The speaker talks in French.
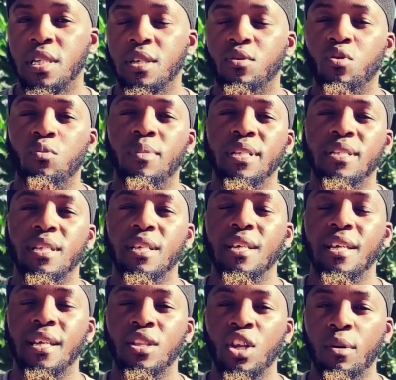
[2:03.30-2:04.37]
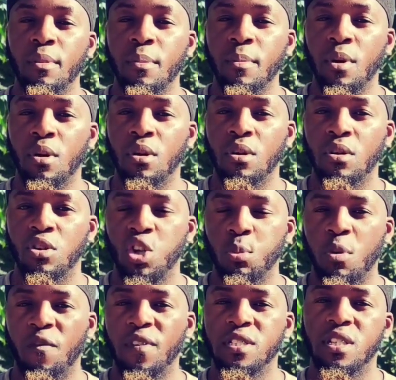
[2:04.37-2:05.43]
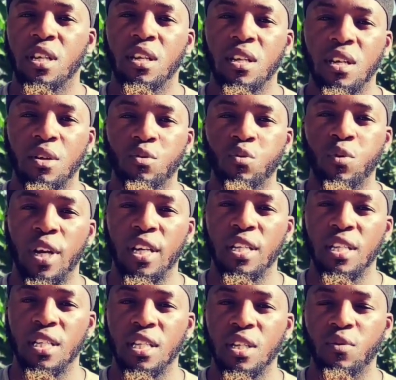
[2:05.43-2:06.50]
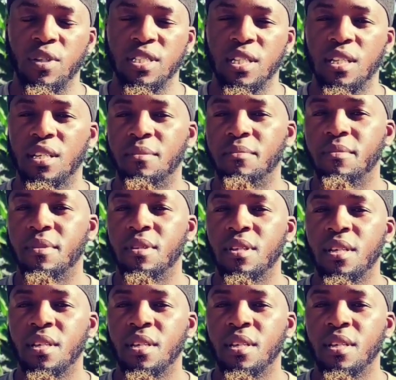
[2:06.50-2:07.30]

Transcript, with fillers: qui combattaient énormément le prophète sallallahu alayhi wa sallam.